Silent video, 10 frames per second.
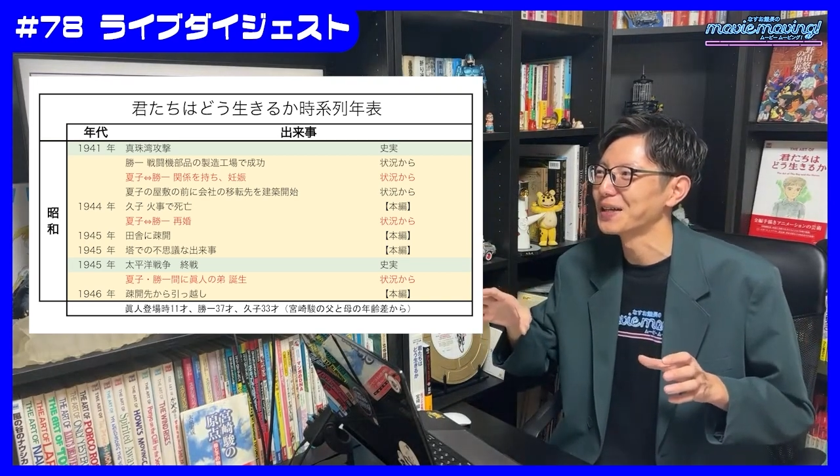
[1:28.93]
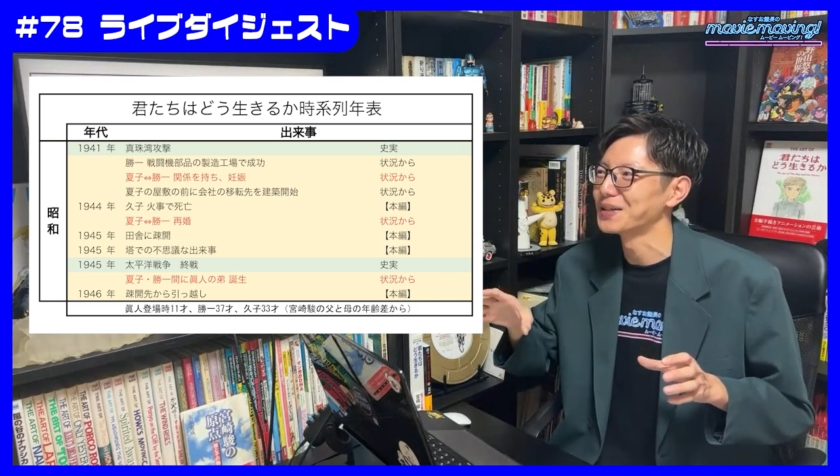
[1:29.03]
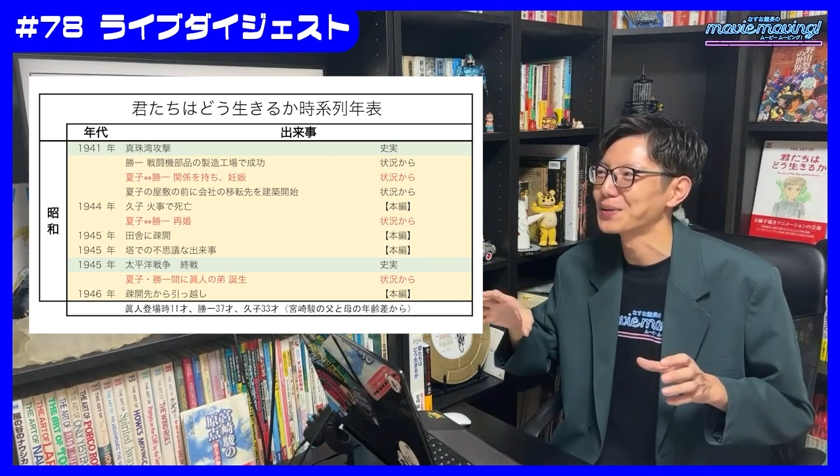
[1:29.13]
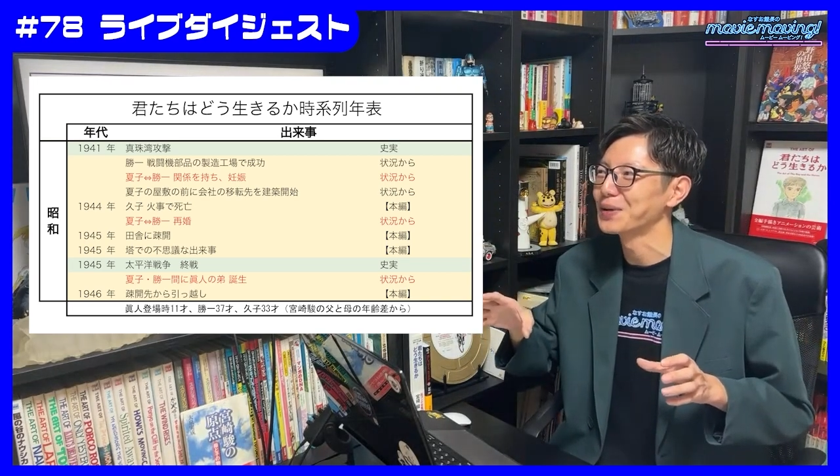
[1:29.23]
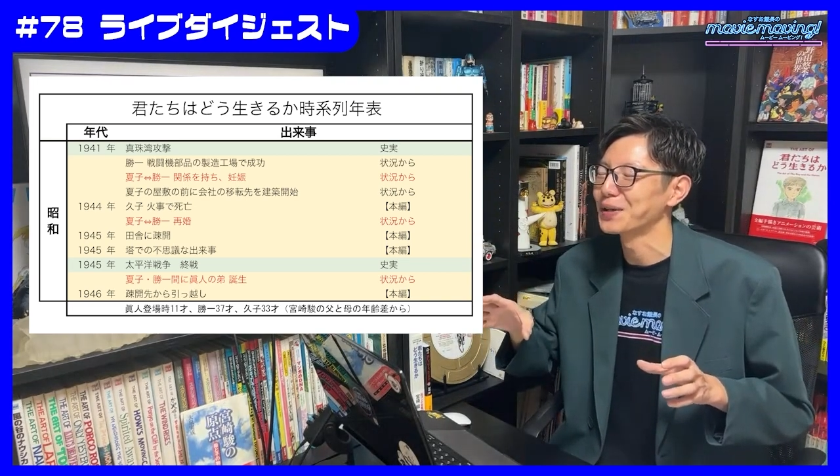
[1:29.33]

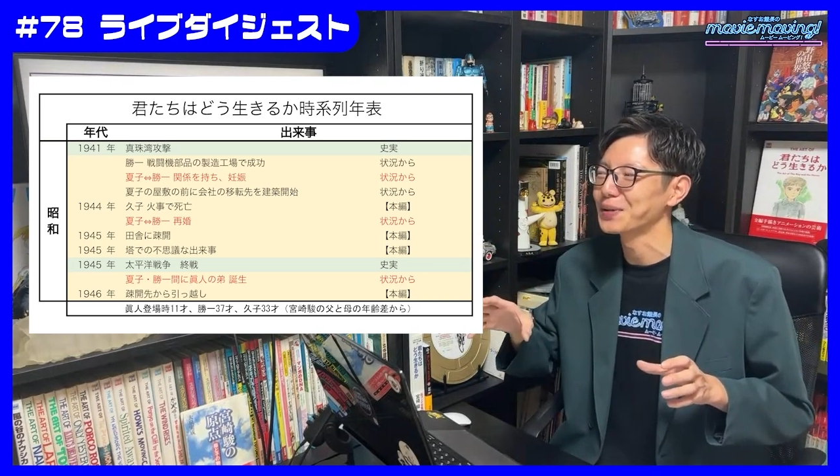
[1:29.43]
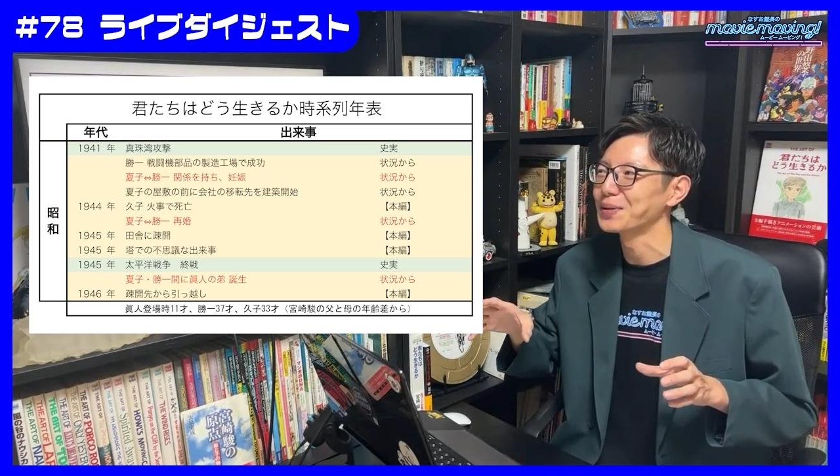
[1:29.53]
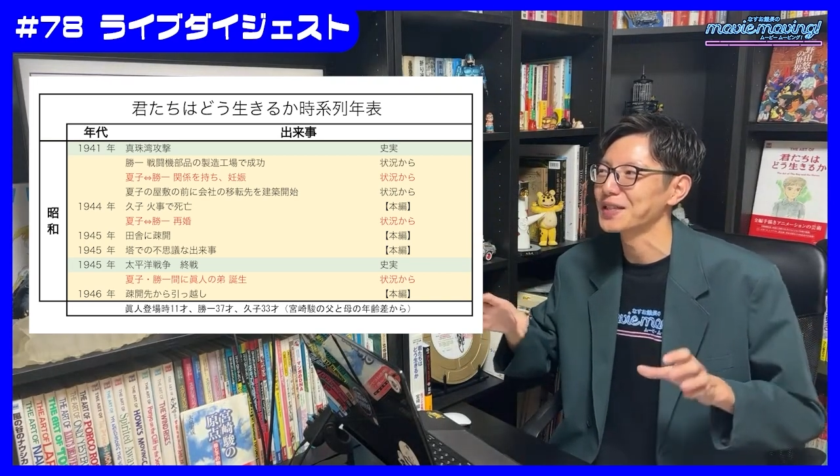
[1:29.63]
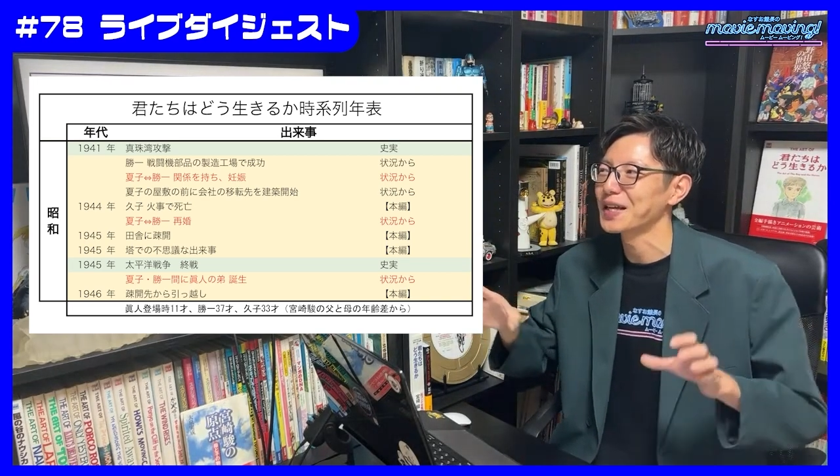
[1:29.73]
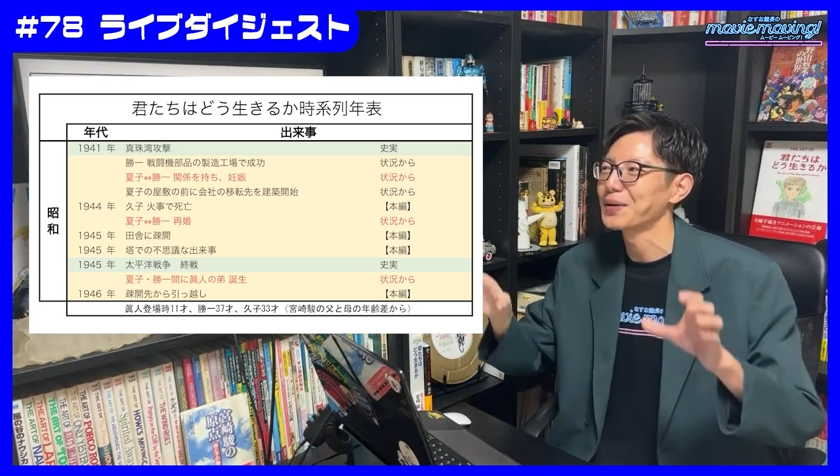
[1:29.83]
えー、その
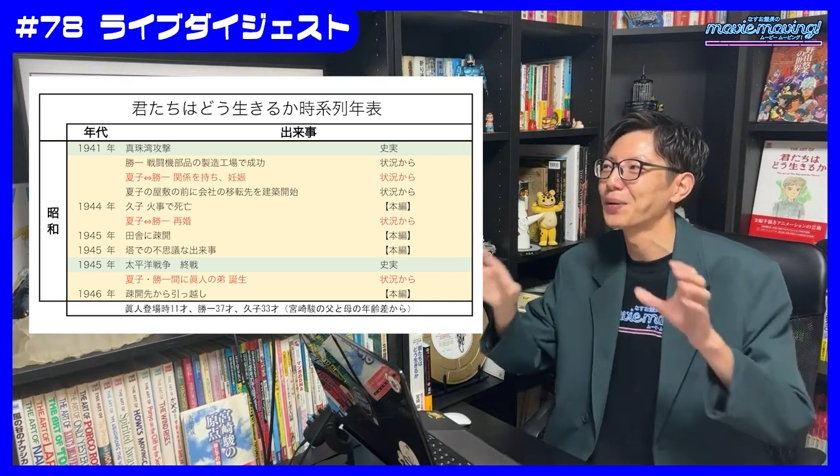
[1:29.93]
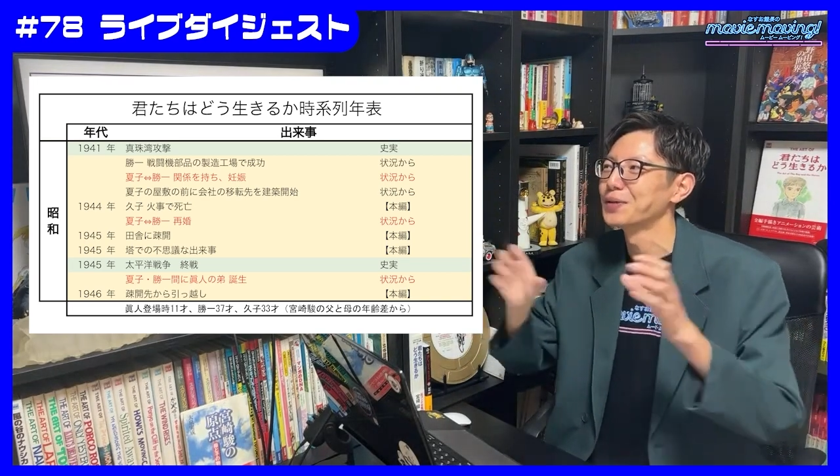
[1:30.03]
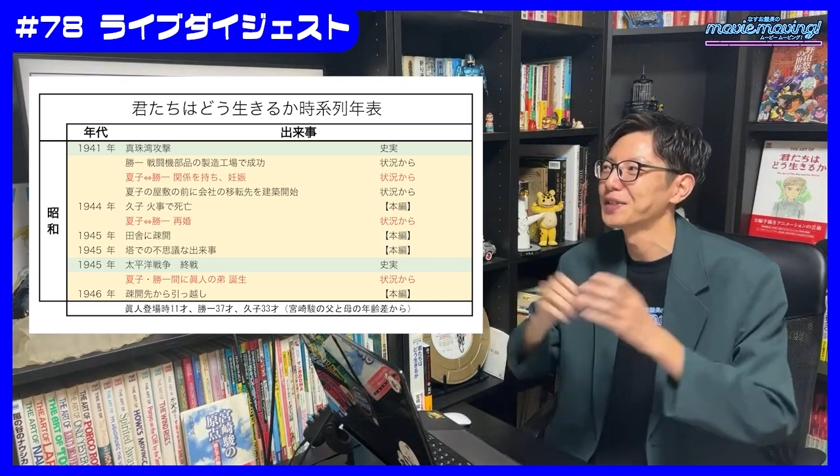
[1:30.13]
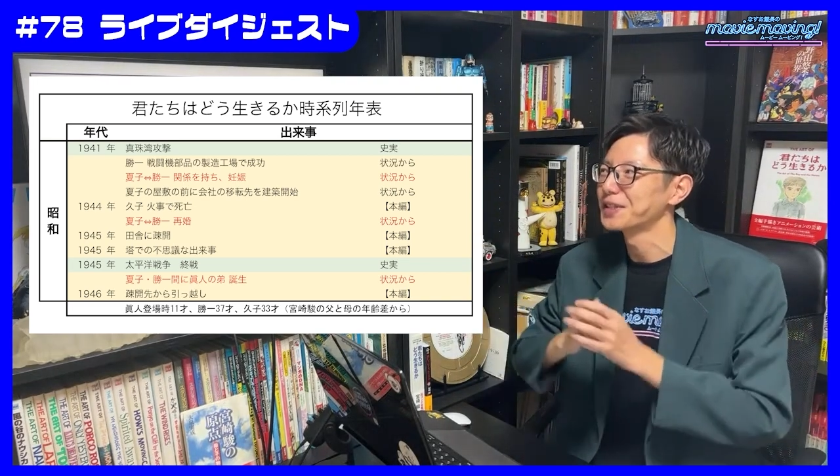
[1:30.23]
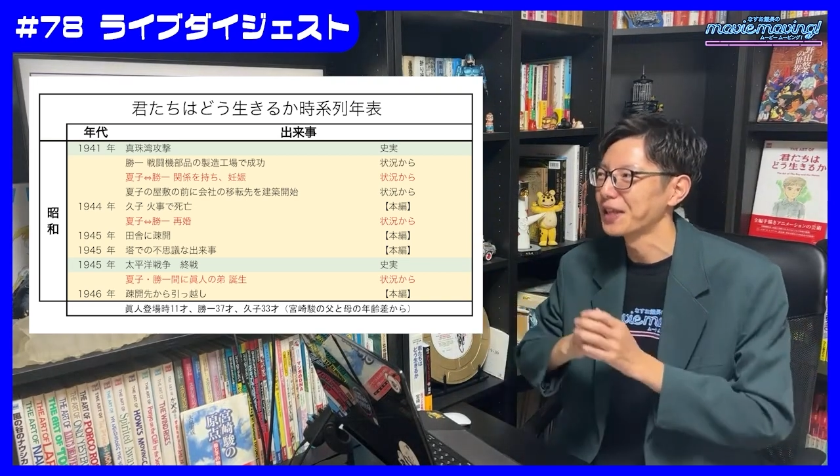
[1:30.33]
後再
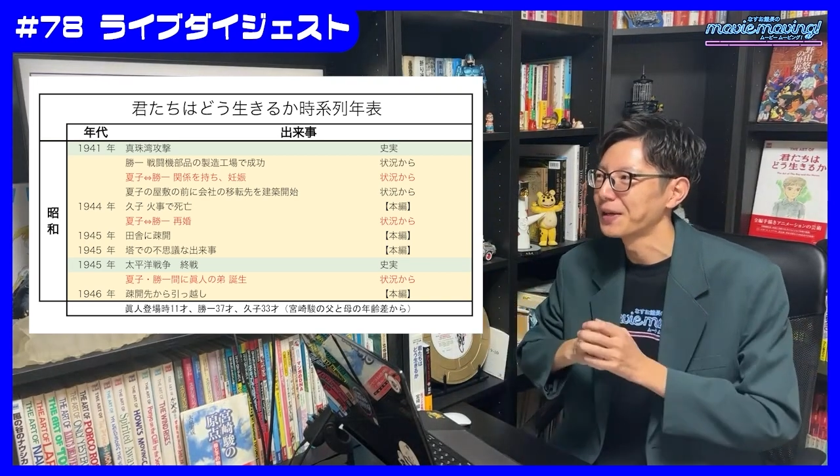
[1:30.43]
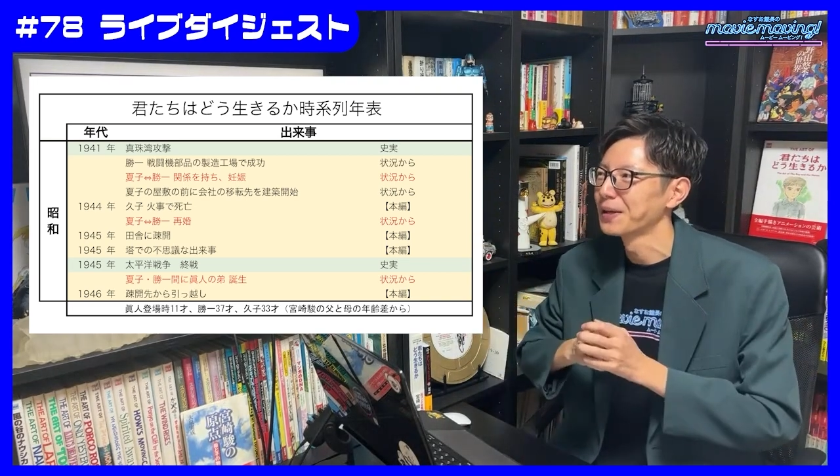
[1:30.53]
婚して